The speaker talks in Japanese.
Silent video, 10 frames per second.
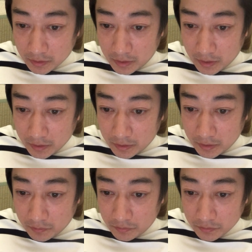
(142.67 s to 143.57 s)
変え
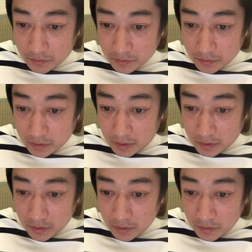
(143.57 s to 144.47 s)
て本数
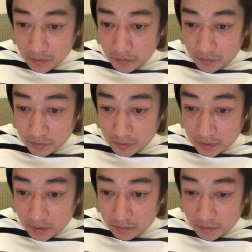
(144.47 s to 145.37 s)
が強制
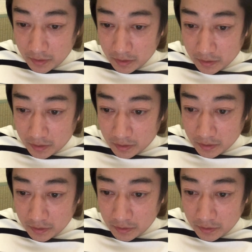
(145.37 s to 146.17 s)
的に減った